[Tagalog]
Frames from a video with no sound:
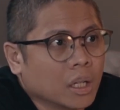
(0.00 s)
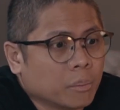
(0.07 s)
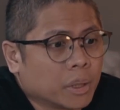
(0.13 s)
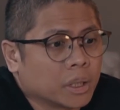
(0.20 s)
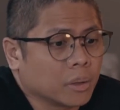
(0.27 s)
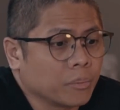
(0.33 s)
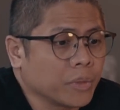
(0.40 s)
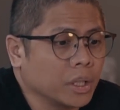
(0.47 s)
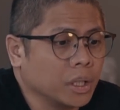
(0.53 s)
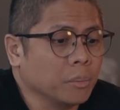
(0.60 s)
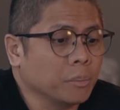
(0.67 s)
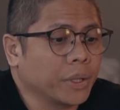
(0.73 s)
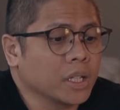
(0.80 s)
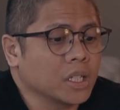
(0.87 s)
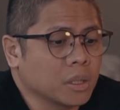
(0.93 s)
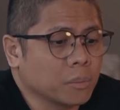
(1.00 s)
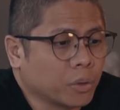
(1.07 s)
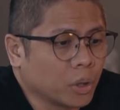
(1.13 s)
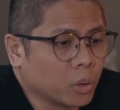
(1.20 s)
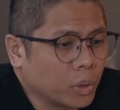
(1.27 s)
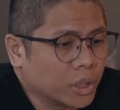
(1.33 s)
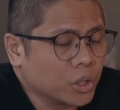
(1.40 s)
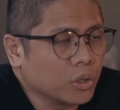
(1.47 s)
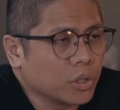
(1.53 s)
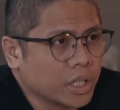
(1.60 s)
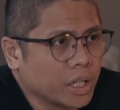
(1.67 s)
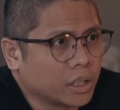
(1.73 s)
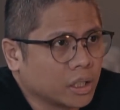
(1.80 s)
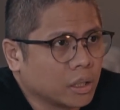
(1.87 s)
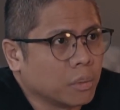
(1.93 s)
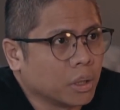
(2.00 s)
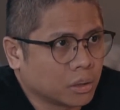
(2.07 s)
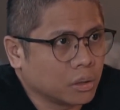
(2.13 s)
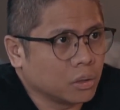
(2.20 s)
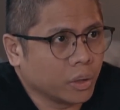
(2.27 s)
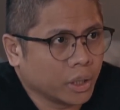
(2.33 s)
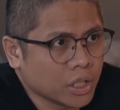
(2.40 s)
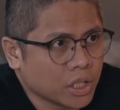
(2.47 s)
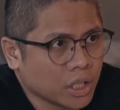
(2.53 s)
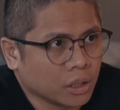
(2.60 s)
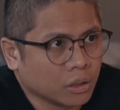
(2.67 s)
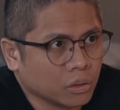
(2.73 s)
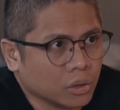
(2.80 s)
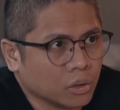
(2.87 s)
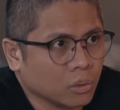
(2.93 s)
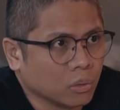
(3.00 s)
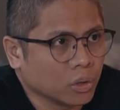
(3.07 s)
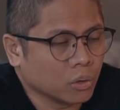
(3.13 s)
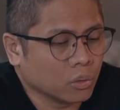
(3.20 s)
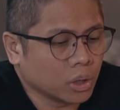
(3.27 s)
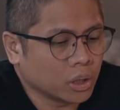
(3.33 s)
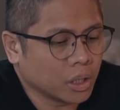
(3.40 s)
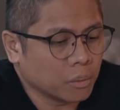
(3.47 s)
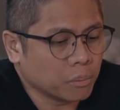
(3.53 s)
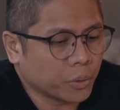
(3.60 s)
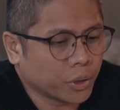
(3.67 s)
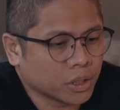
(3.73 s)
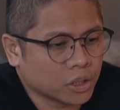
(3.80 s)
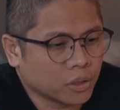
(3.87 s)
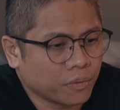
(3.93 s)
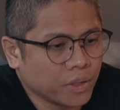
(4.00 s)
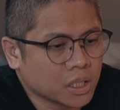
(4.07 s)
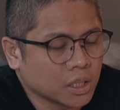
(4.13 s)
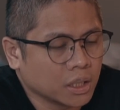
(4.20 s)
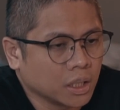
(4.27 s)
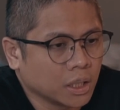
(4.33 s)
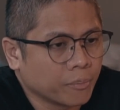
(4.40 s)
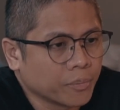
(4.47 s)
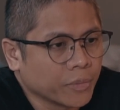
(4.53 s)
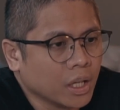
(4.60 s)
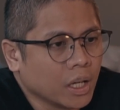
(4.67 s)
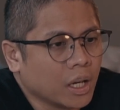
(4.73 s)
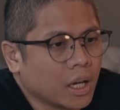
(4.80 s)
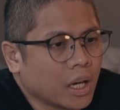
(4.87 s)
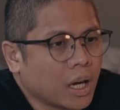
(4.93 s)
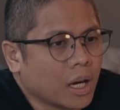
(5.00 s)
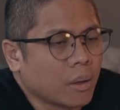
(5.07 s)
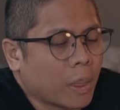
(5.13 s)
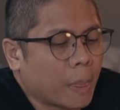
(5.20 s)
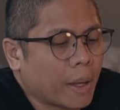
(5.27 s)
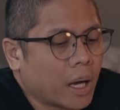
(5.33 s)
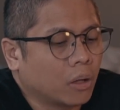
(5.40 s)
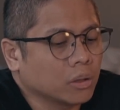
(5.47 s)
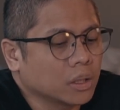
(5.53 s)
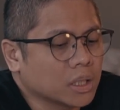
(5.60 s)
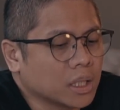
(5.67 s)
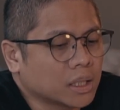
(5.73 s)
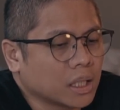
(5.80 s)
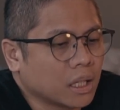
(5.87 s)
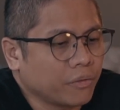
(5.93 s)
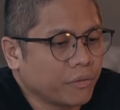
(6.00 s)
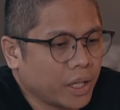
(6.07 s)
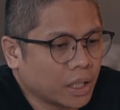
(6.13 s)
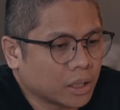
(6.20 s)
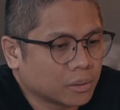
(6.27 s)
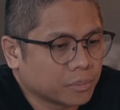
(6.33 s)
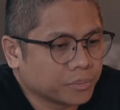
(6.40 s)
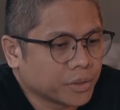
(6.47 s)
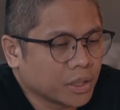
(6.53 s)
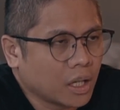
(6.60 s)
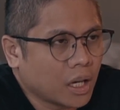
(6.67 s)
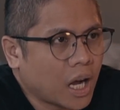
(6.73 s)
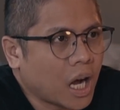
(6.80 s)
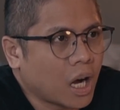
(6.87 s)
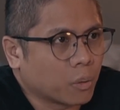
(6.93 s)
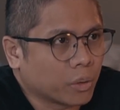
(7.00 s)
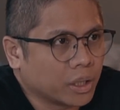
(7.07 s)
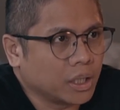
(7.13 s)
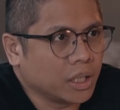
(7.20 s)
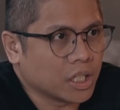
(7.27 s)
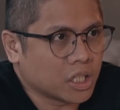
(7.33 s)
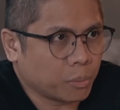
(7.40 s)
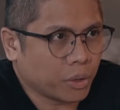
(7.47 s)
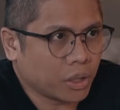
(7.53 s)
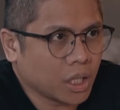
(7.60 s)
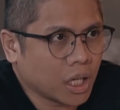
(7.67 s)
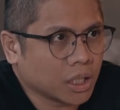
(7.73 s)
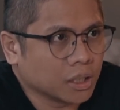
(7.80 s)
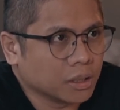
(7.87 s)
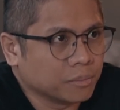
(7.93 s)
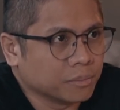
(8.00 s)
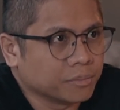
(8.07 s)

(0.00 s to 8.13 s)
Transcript: But in principle, what you shared about you and Jen, no, yung, yung the importance of listening, how does that affect our relationship with God?